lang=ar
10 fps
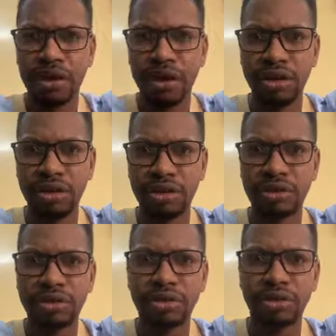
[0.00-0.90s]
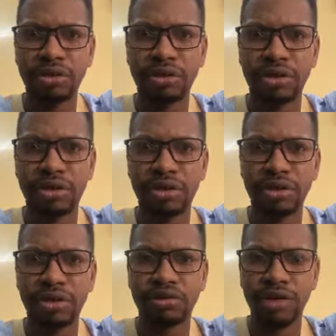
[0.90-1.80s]
نحن في
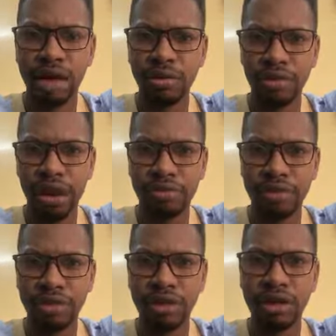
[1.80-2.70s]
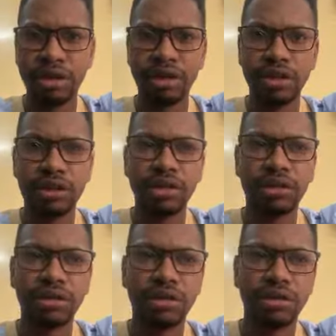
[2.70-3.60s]
آه، نقابة الصحفيين الموريتانيين
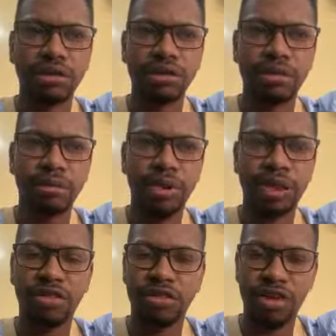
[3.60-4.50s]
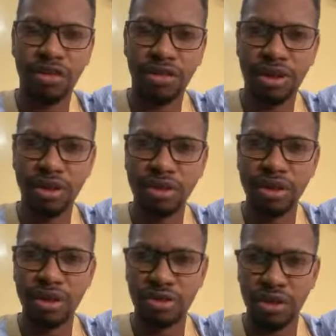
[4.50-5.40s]
بعد سنة زايدة من
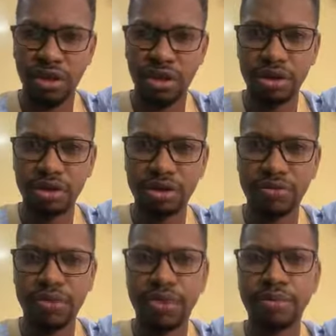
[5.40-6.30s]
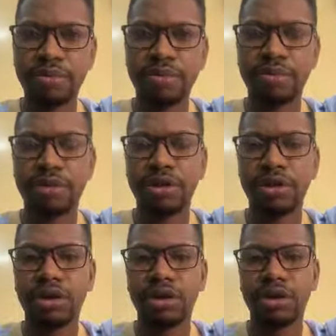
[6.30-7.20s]
التأجيل تم
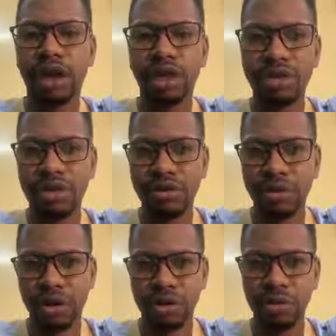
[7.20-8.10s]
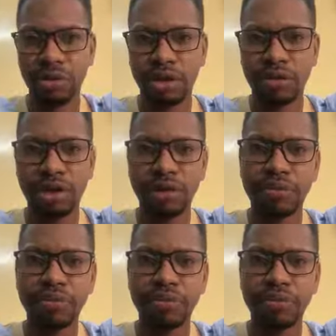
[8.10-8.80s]
آه، تحديد وقت المؤتمر